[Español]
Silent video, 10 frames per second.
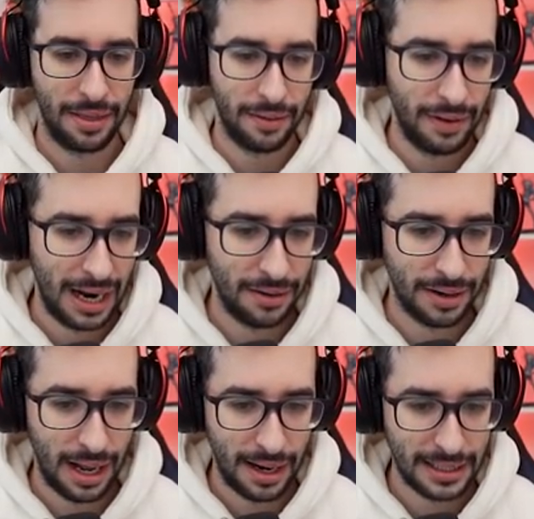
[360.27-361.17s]
de
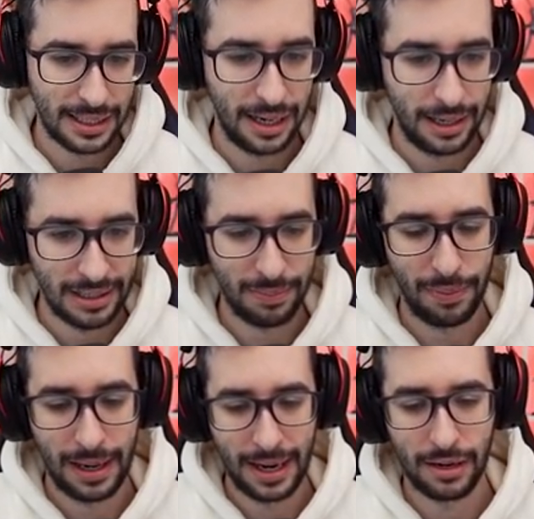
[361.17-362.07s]
Valorant, Screens,
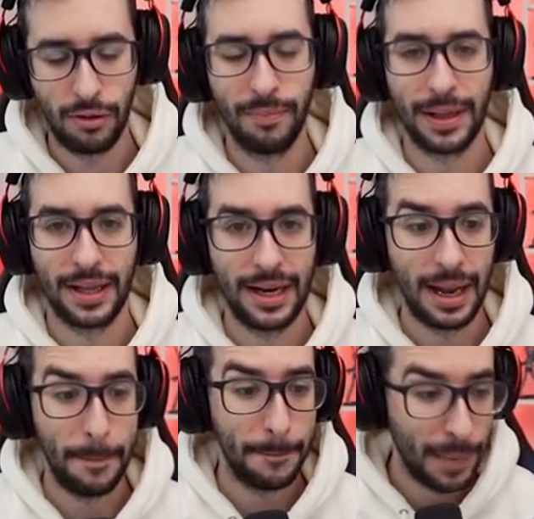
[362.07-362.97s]
para competir
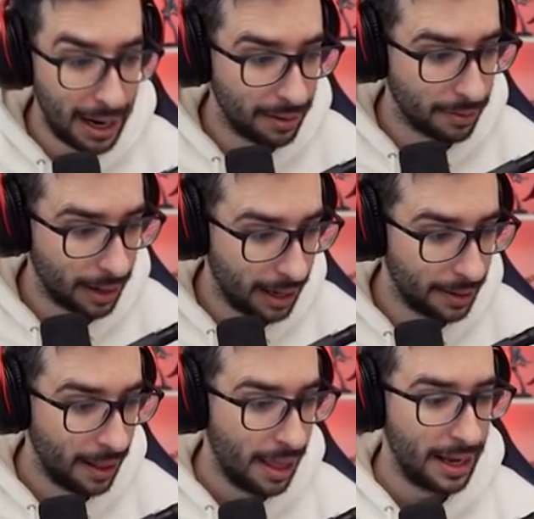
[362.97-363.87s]
en Valorant.
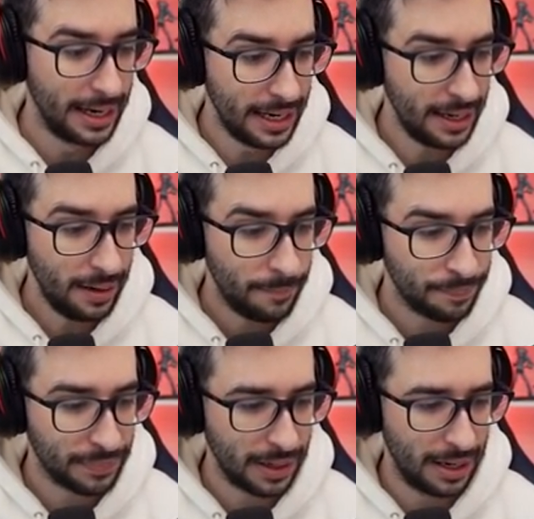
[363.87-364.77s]
Y,
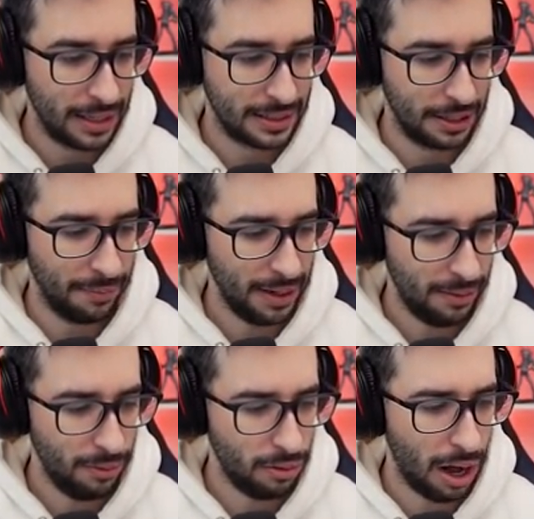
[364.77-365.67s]
eh, si no me
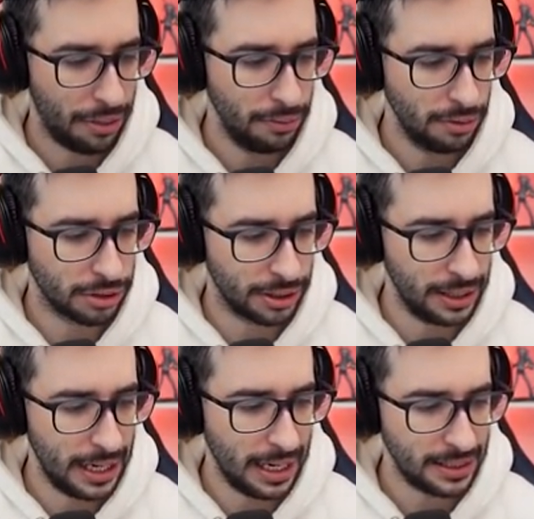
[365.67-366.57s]
equivoco, hace unos
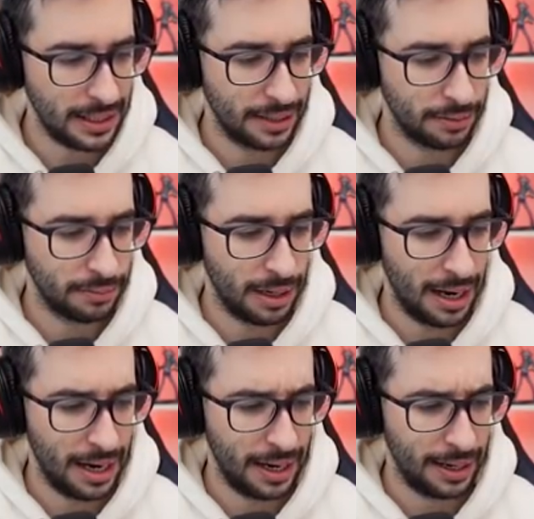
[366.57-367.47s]
días, en, un,
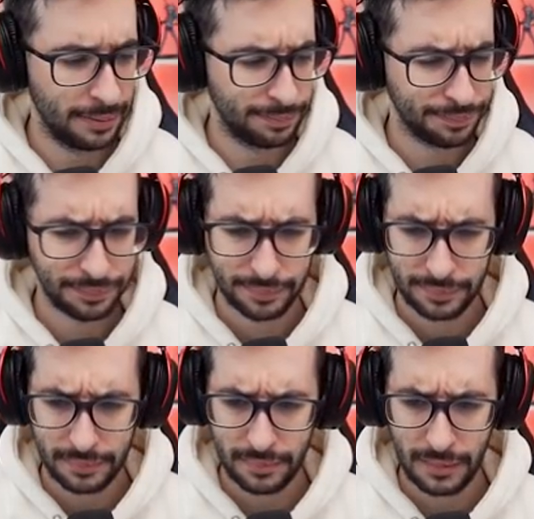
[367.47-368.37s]
eh,
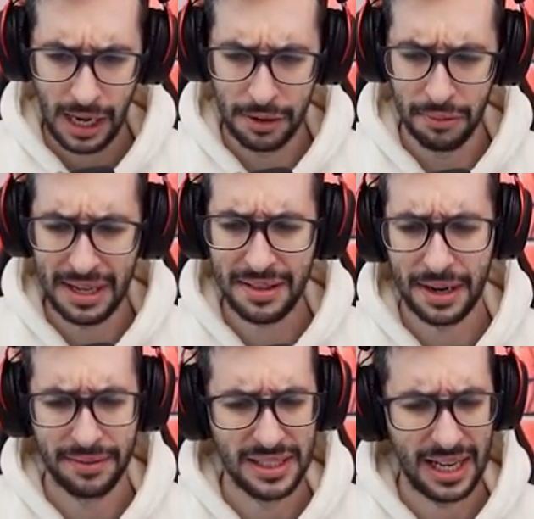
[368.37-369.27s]
en una
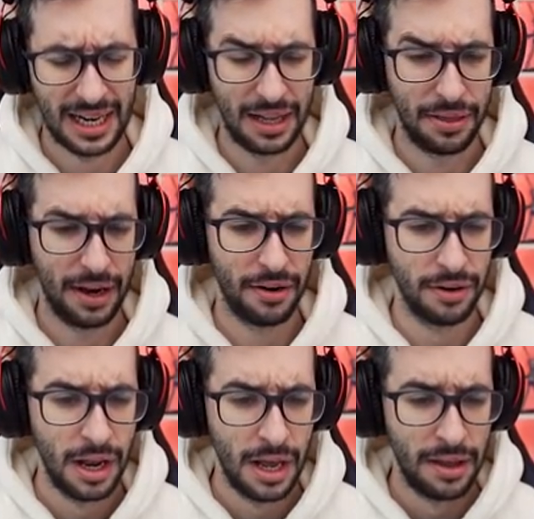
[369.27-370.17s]
entrevista que le hicieron,
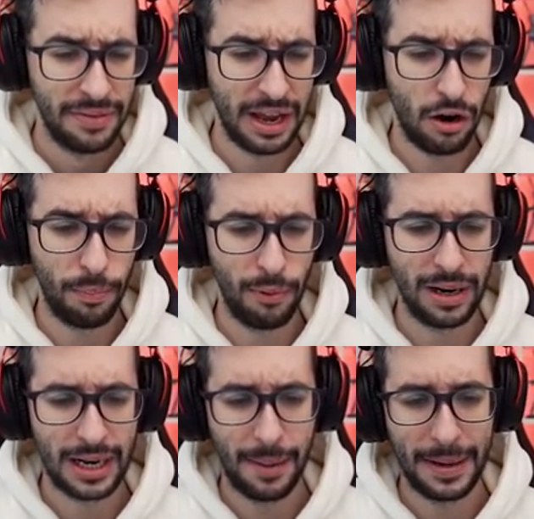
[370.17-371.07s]
dijo
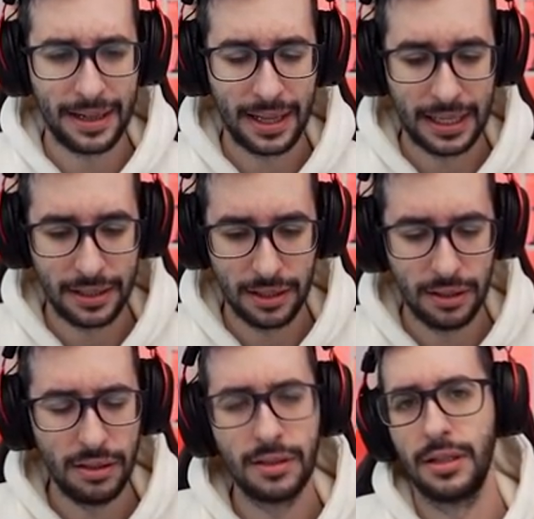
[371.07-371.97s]
públicamente,
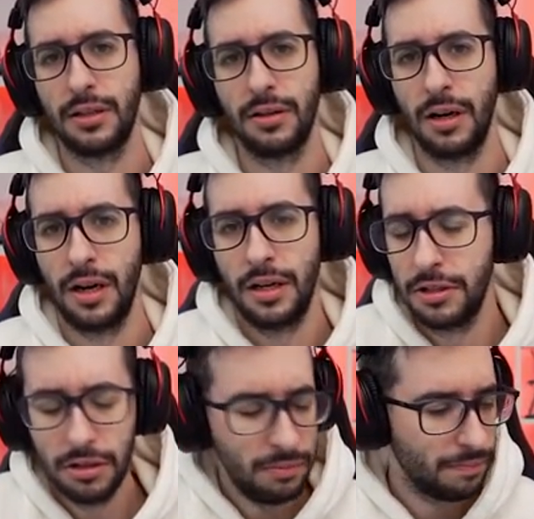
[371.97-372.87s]
yo, chico,
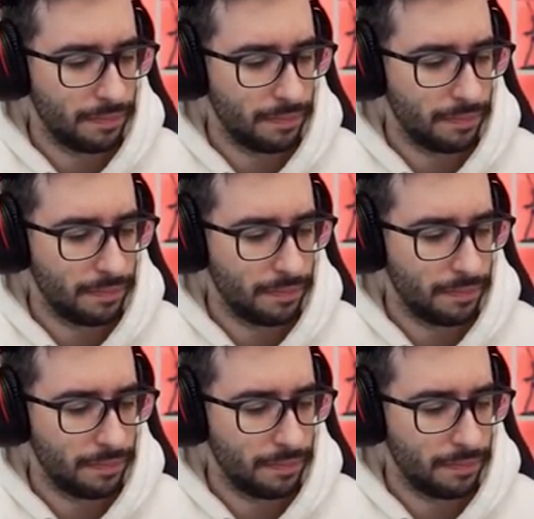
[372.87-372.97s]
yo